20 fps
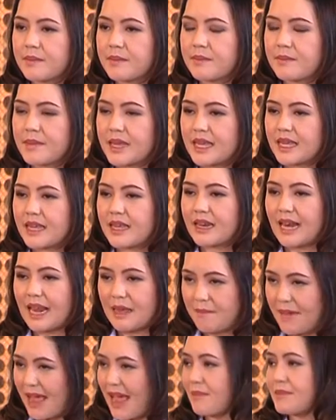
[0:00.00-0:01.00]
มีหลา
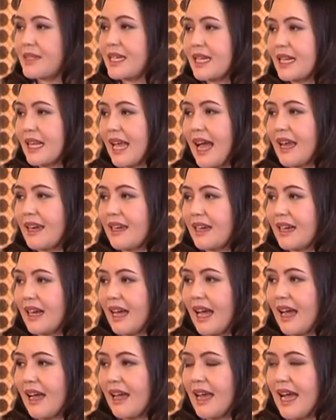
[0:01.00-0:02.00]
ยแบบเช่นกันนะ
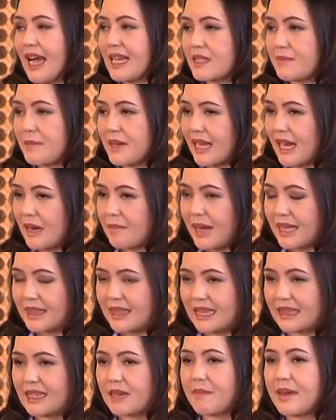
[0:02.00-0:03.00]
คะอาจจะเป็นการผ่า
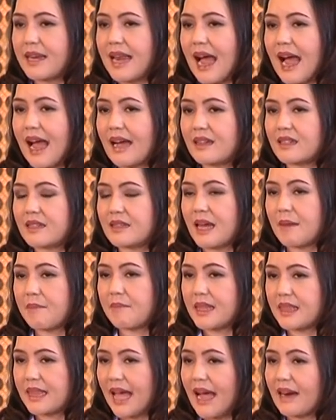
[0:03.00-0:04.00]
ตัดธรรมดาคือทำ
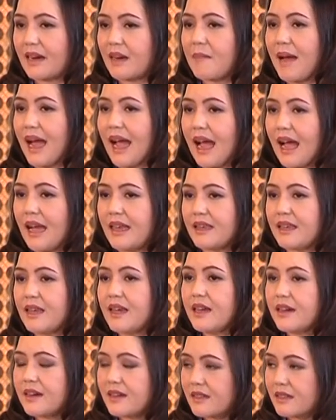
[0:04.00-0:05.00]
เป็นทางระบาย
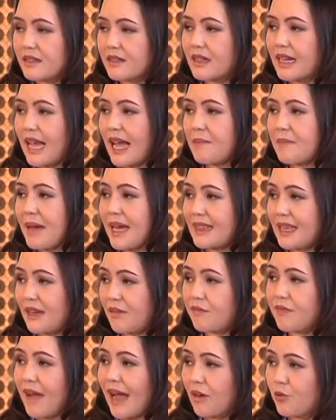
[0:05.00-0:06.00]
หรือการผ่าตัด
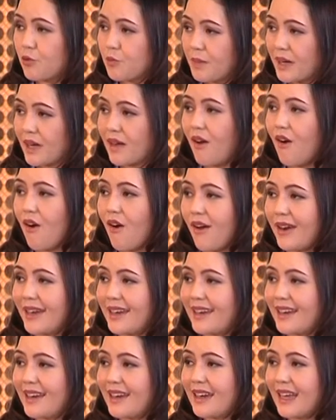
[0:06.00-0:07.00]
ฝังอุปกรณ์
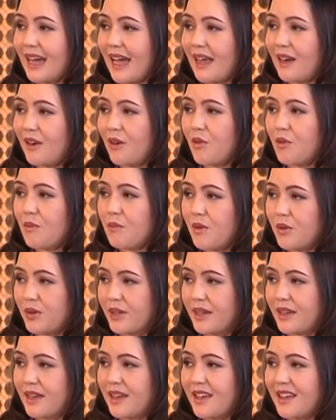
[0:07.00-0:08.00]
นะคะลงบน
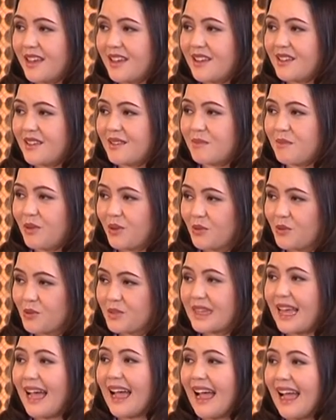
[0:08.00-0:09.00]
บนลูก
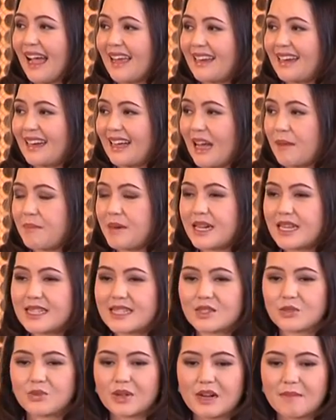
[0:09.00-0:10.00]
ตานะคะเพื่อที่
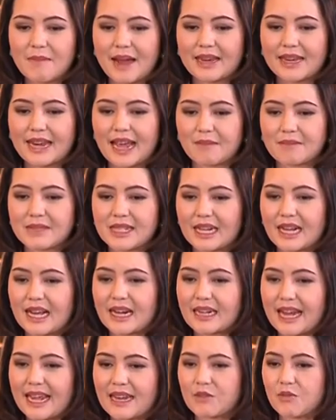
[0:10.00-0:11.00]
จะช่วยระบายน้ำจากข้า
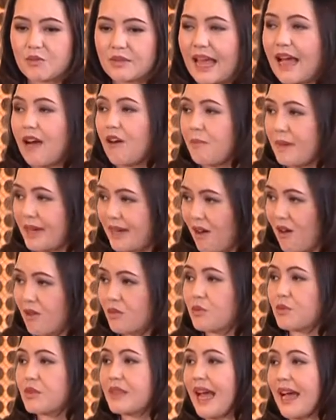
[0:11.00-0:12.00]
งในลูกตาออกมานอก
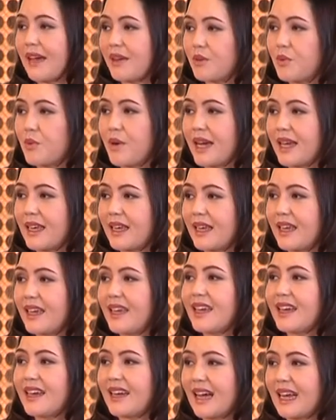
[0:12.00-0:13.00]
ลูกตาด้วย
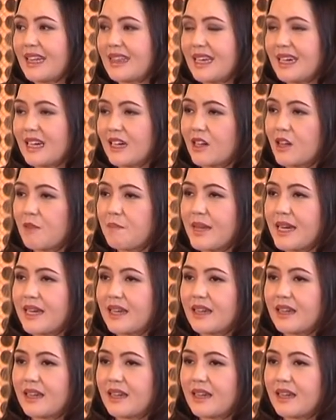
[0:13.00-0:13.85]
นะคะแต่อันนั้นก็เป็น